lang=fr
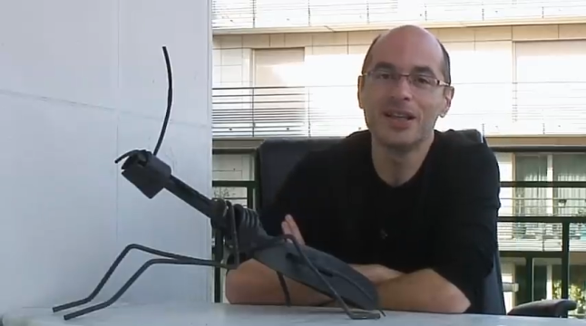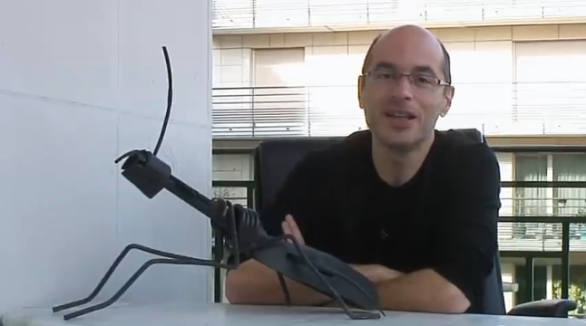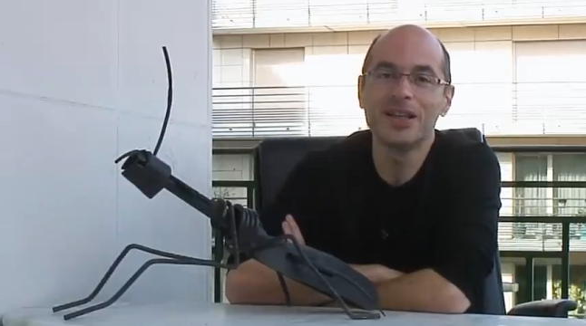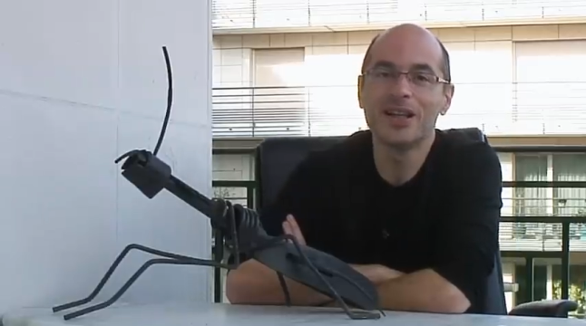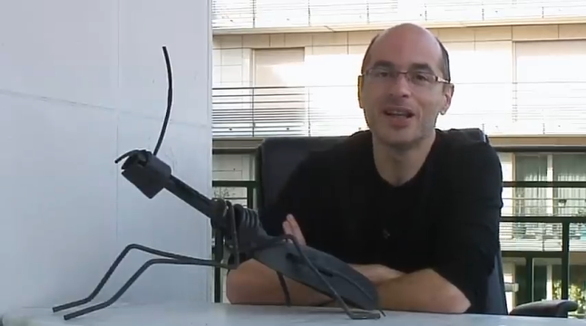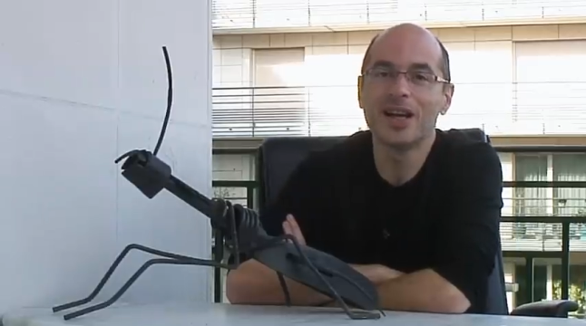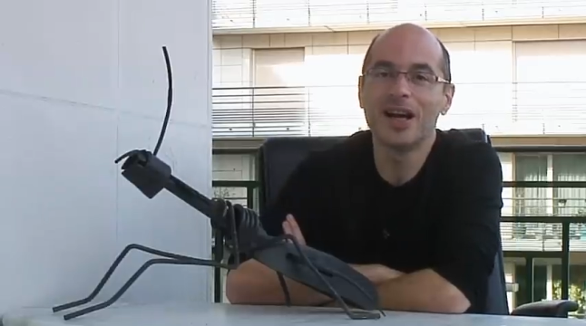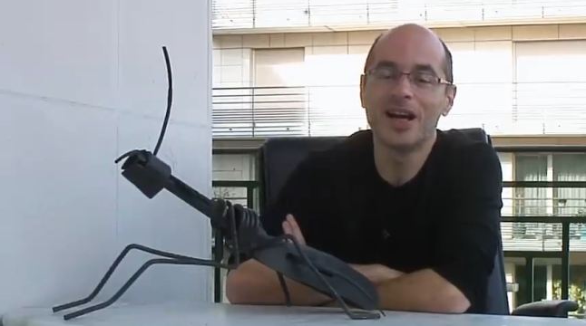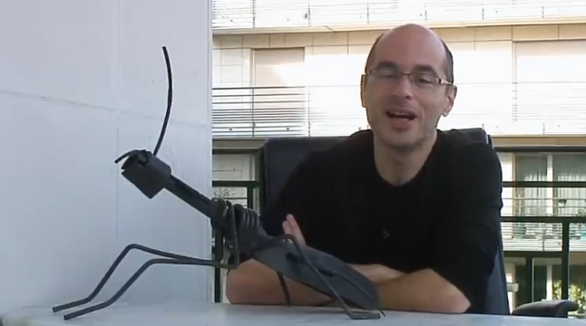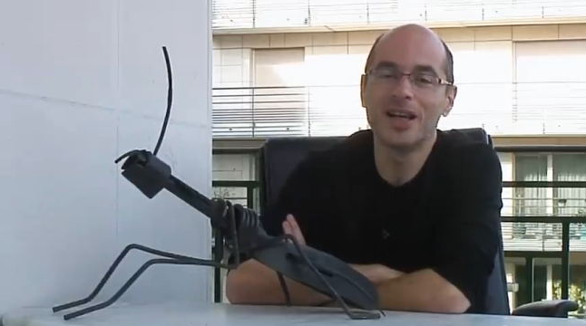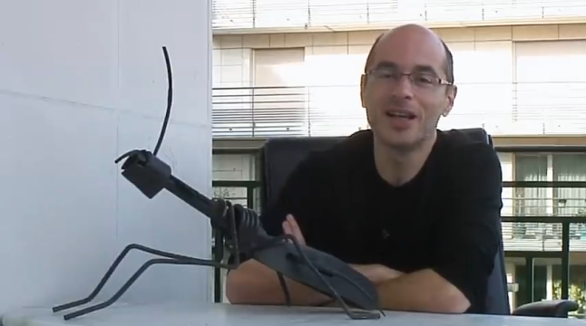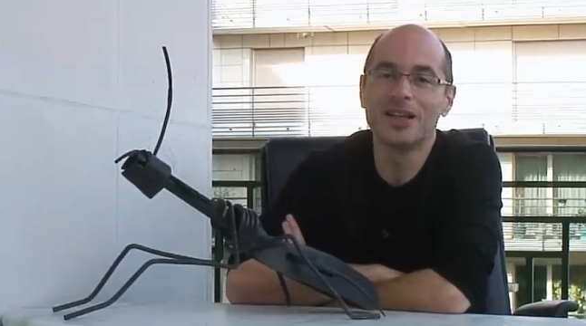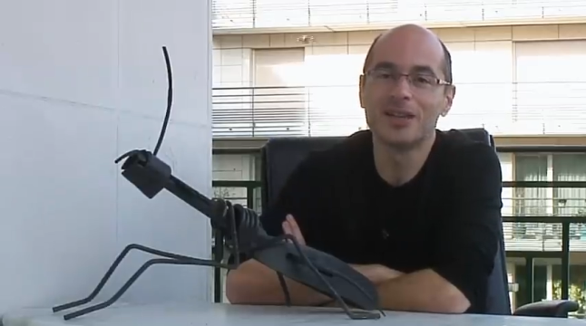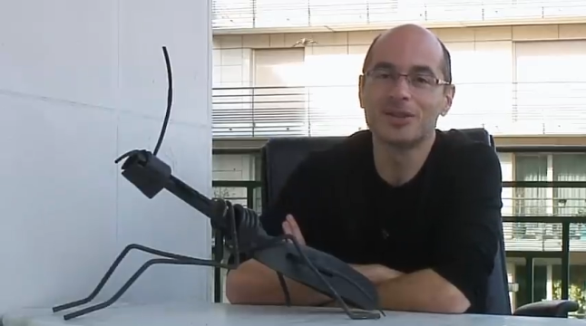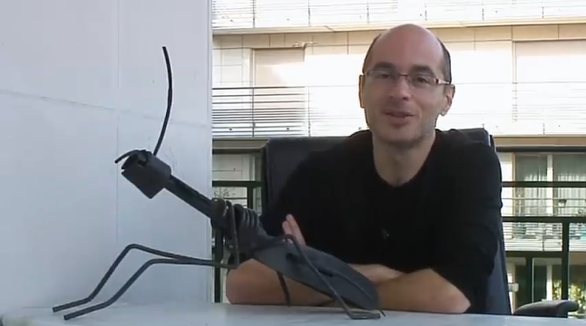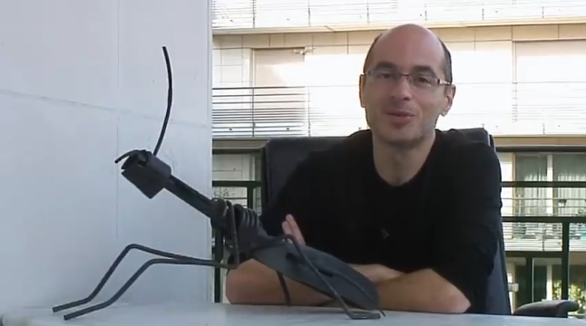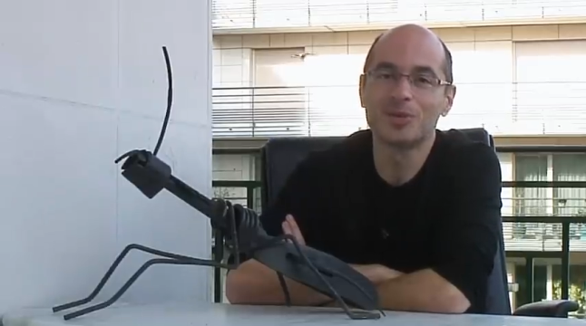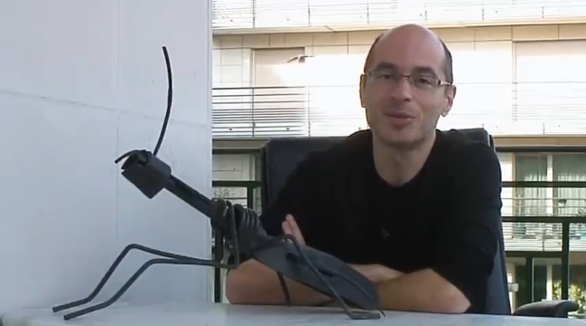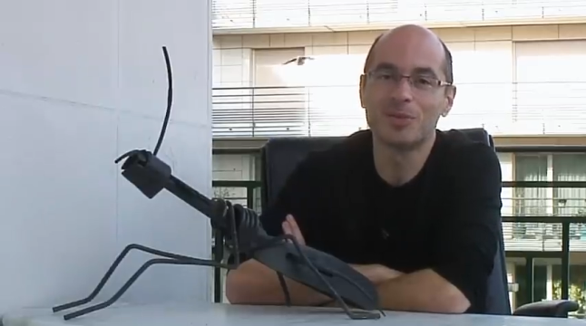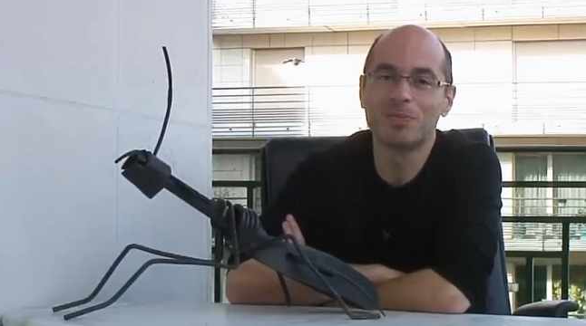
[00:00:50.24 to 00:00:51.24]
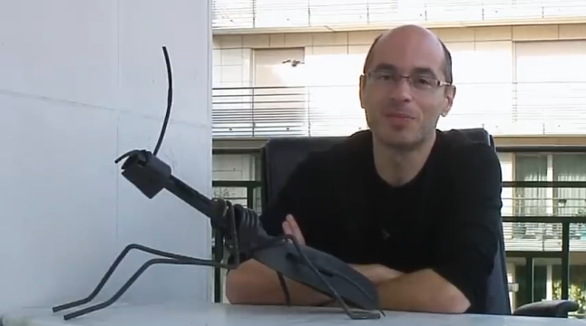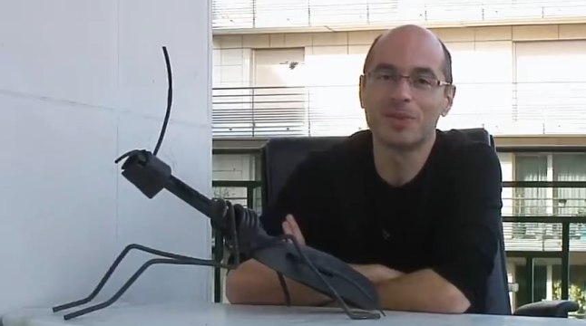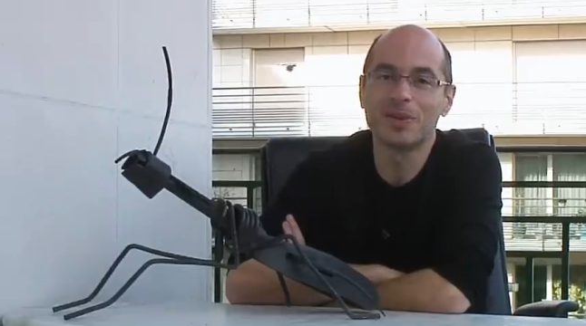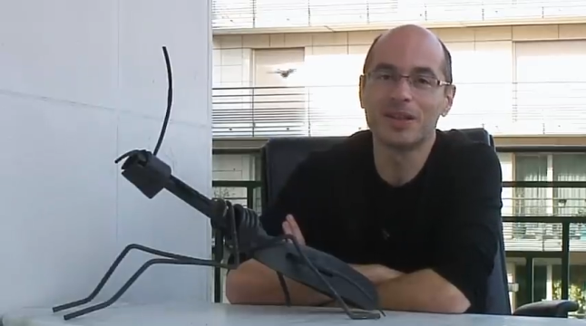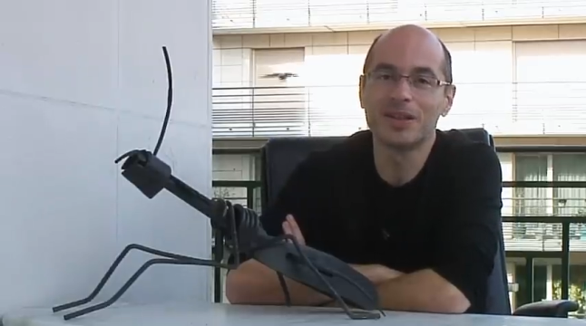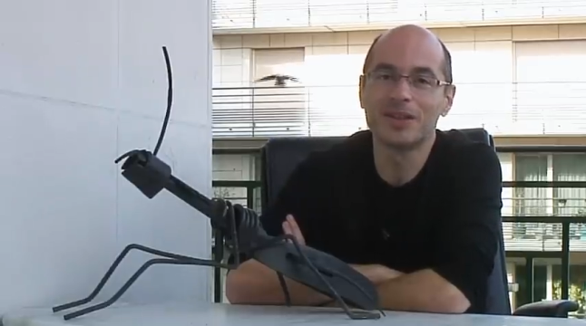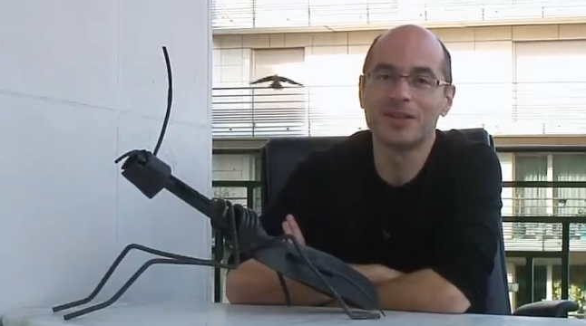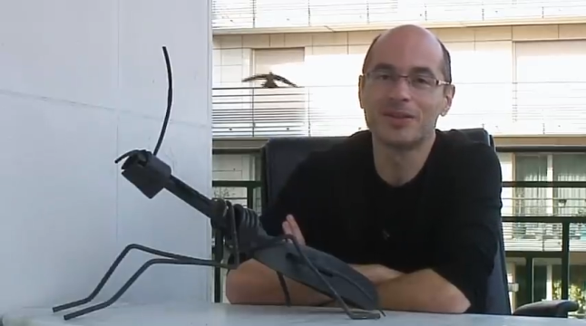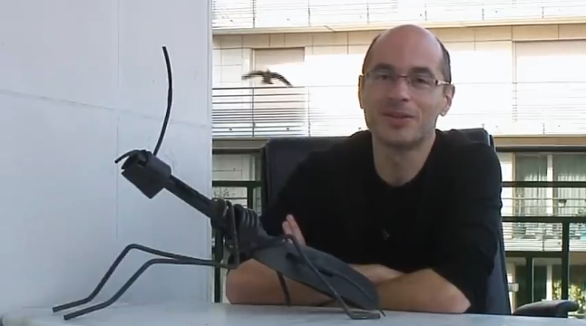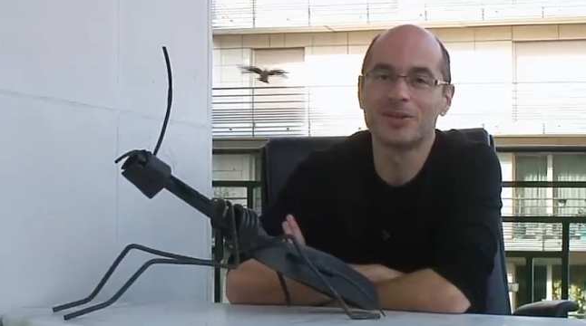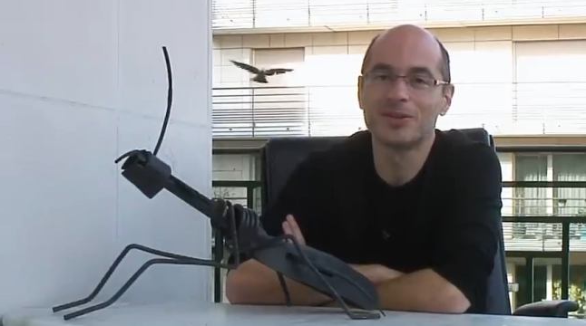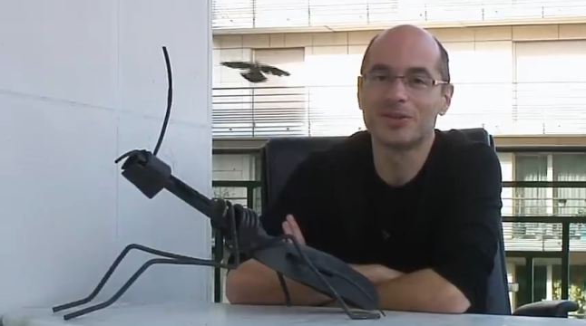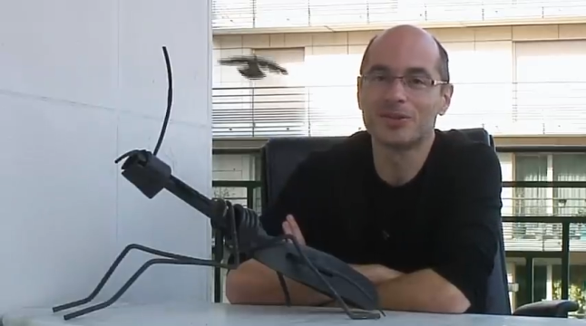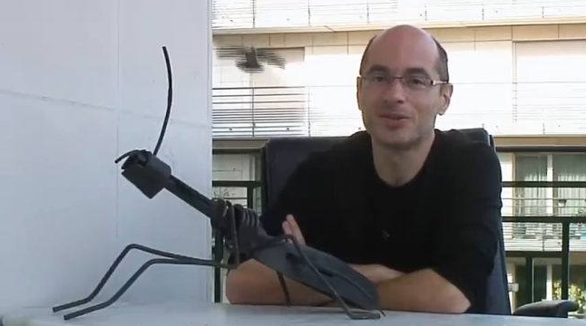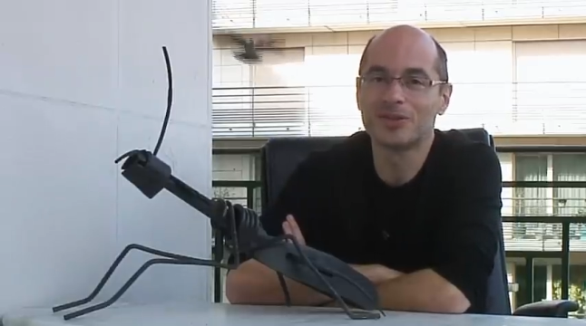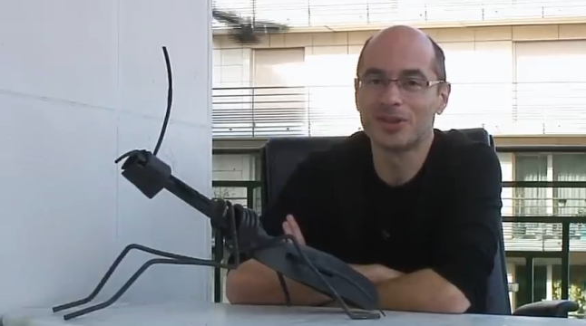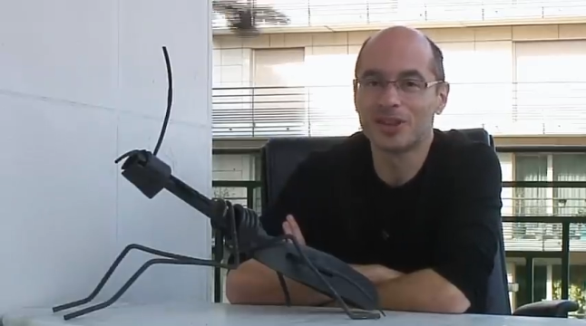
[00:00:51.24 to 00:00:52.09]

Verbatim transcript: Et à la surprise